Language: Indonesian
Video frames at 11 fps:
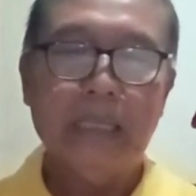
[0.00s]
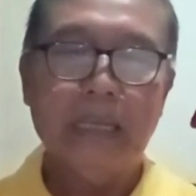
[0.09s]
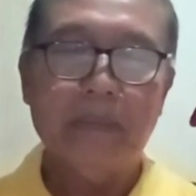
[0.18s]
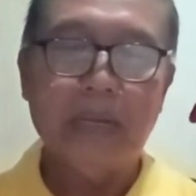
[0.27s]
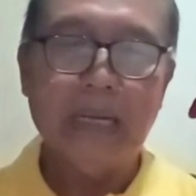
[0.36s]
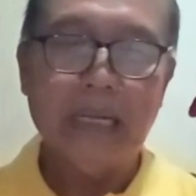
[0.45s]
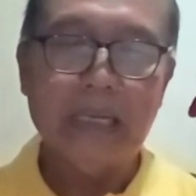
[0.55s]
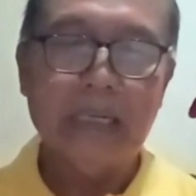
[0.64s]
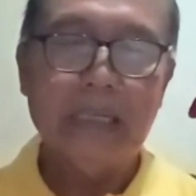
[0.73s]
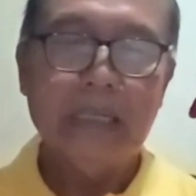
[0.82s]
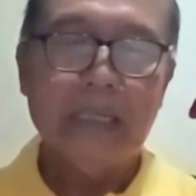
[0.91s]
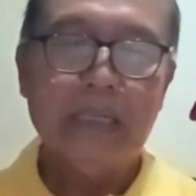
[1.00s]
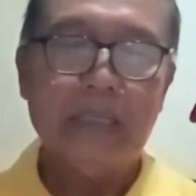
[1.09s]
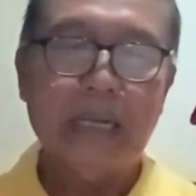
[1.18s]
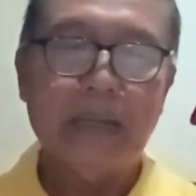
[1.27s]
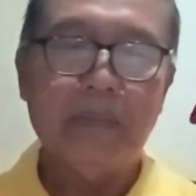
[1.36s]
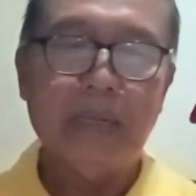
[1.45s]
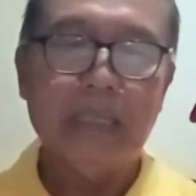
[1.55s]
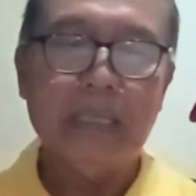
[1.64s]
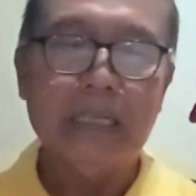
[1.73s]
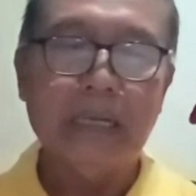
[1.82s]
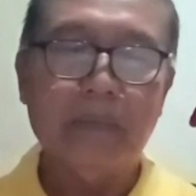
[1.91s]
Tabanan selama
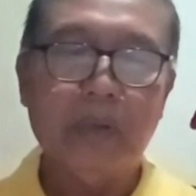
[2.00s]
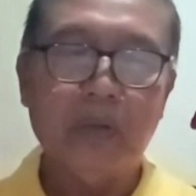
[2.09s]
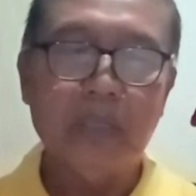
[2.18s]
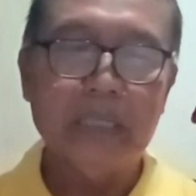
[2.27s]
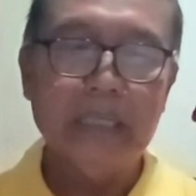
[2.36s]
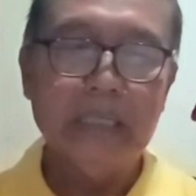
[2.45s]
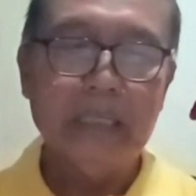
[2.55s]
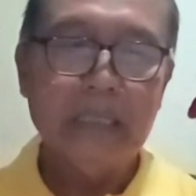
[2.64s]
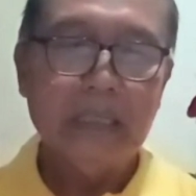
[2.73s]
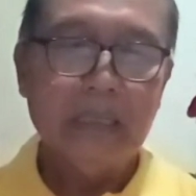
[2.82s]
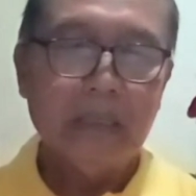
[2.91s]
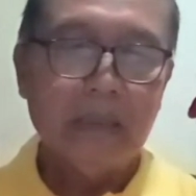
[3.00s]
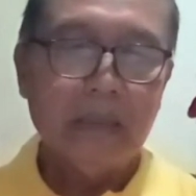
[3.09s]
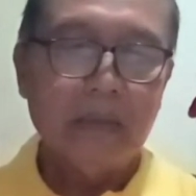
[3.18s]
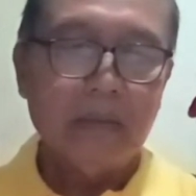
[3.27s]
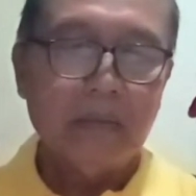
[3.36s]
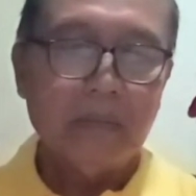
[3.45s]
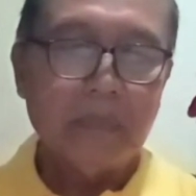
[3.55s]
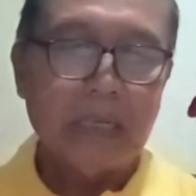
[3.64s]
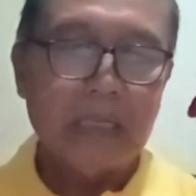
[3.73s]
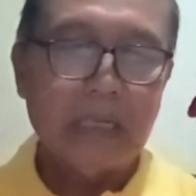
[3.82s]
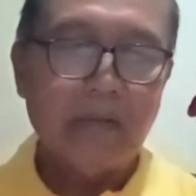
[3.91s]
tiga periode,
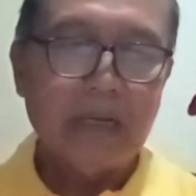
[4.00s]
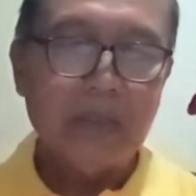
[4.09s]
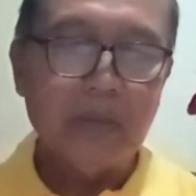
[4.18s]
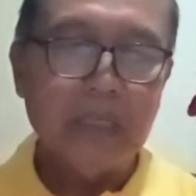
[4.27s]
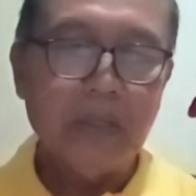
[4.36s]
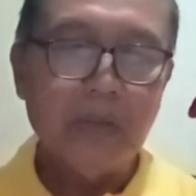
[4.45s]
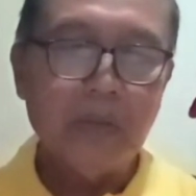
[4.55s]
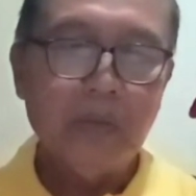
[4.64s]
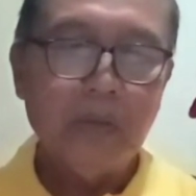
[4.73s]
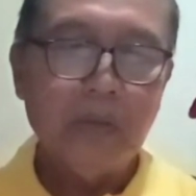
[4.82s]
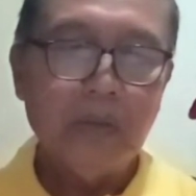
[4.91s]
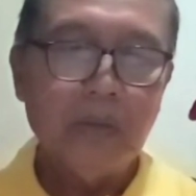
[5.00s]
pada waktu itu